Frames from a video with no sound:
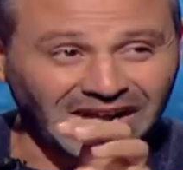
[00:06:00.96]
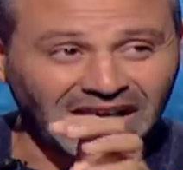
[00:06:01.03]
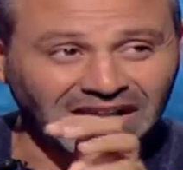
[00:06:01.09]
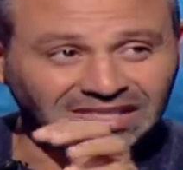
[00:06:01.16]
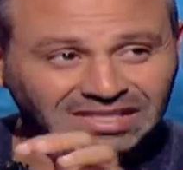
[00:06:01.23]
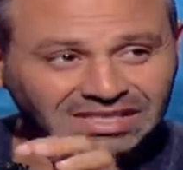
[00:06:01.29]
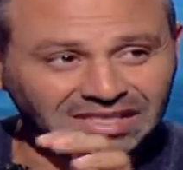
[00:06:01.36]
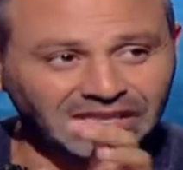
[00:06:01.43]

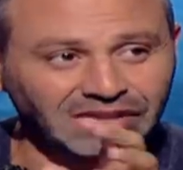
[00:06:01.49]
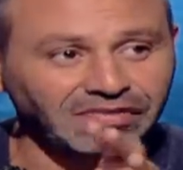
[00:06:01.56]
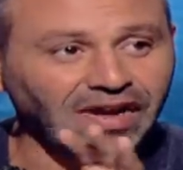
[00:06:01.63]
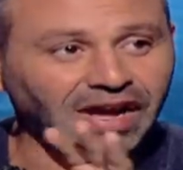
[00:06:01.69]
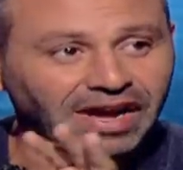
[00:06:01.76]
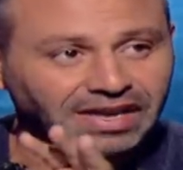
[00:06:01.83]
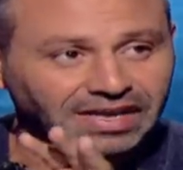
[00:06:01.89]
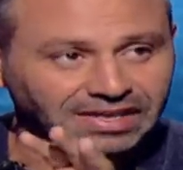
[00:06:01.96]
حاسين ان في
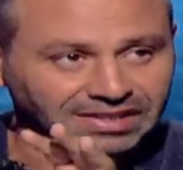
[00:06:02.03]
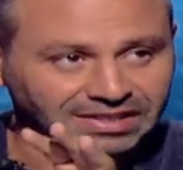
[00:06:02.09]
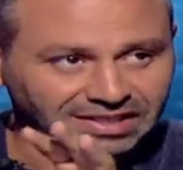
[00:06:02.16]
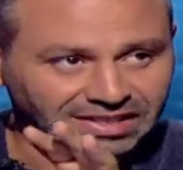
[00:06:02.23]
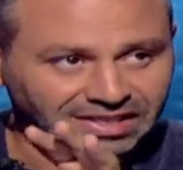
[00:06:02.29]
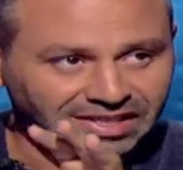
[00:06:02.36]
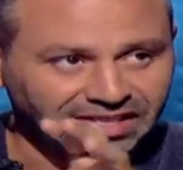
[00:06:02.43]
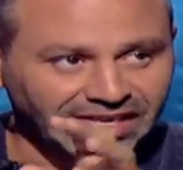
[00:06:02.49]
حاجه
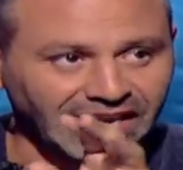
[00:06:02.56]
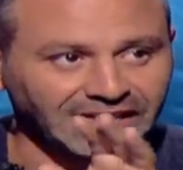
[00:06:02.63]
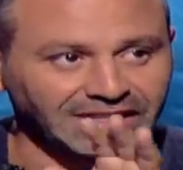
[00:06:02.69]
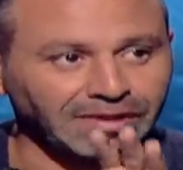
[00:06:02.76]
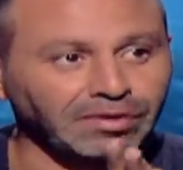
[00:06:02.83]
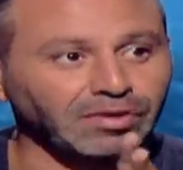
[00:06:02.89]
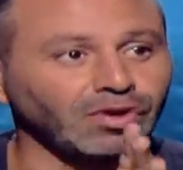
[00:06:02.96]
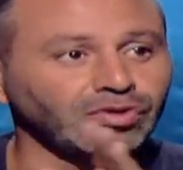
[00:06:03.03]
يعني
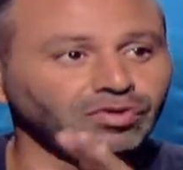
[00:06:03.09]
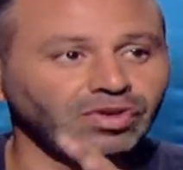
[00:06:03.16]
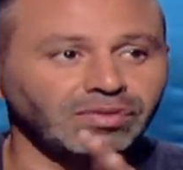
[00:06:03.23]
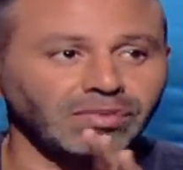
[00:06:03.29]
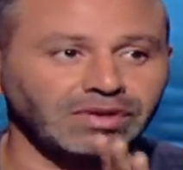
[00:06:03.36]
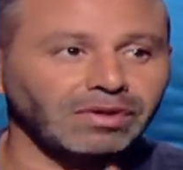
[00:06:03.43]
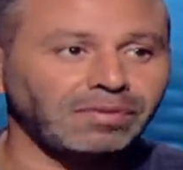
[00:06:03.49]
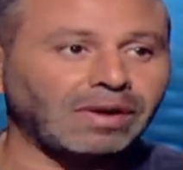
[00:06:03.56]
دايما نقعد نقول ايه
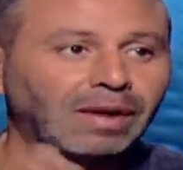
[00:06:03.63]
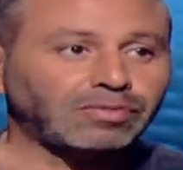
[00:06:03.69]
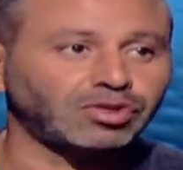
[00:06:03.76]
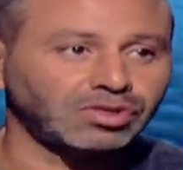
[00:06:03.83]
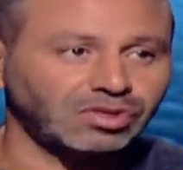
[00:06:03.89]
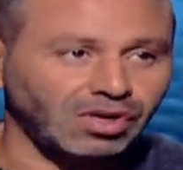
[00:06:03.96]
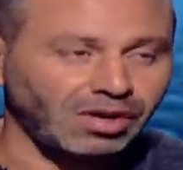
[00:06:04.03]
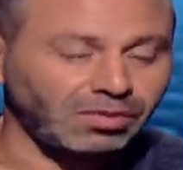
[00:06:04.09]
ماني ما
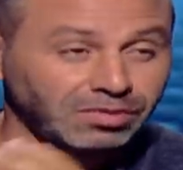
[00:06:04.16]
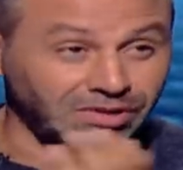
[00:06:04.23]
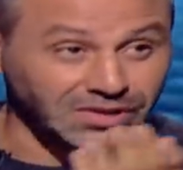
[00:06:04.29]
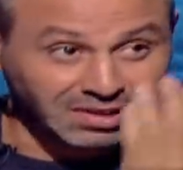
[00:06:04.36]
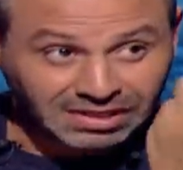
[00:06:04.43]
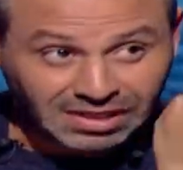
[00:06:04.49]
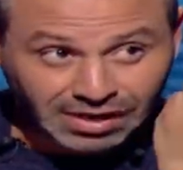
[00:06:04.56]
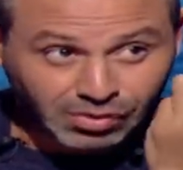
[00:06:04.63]
بيلعبش صلاح من
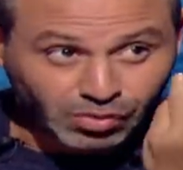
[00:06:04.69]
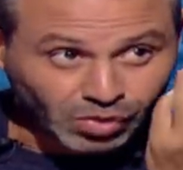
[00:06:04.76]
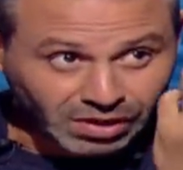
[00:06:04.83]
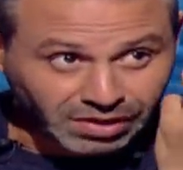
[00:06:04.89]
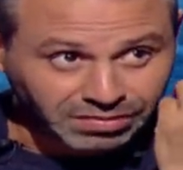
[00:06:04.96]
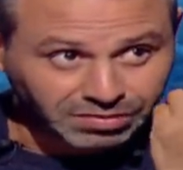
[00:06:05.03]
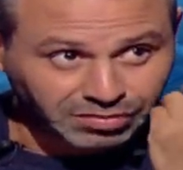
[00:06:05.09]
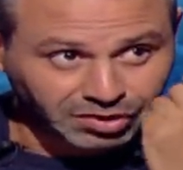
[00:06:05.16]
السنه
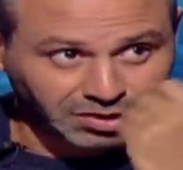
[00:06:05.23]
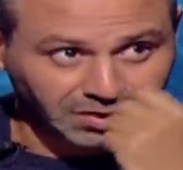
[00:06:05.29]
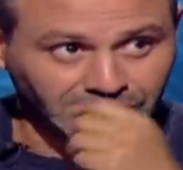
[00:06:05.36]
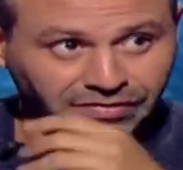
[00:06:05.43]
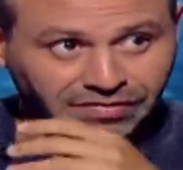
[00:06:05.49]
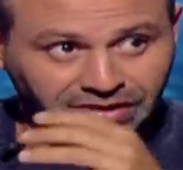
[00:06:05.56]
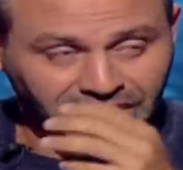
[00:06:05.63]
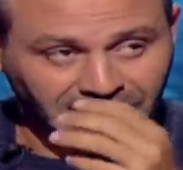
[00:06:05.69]
الاولى مش م.
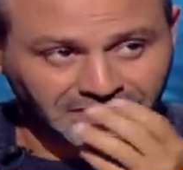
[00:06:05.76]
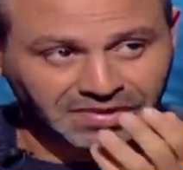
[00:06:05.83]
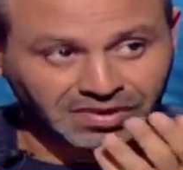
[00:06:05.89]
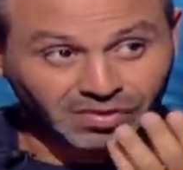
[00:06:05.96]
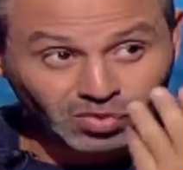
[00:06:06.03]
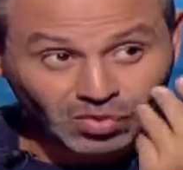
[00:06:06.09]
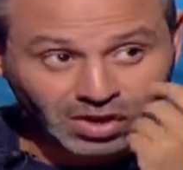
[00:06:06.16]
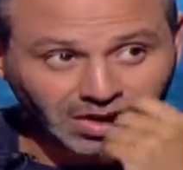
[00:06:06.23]
اللي فاتت كمان
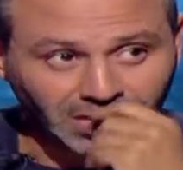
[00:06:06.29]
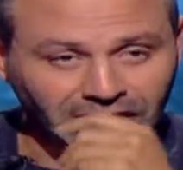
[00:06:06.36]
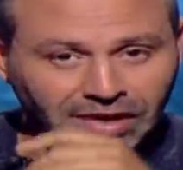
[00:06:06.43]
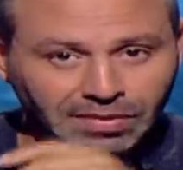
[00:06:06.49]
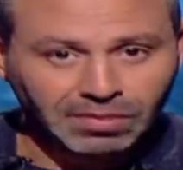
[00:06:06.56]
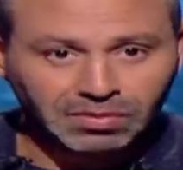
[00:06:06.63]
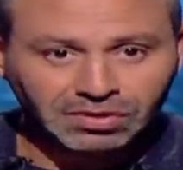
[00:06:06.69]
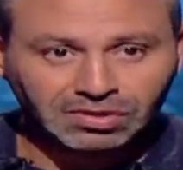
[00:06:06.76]
الاولى كان
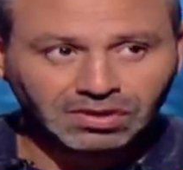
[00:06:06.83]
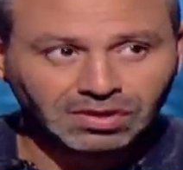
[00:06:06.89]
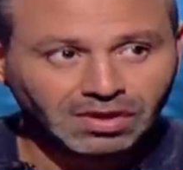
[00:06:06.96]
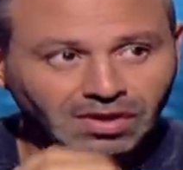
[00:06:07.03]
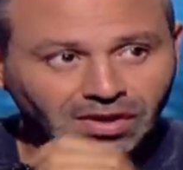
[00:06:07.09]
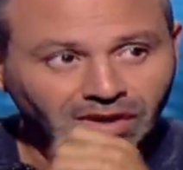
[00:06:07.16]
دايما قال لك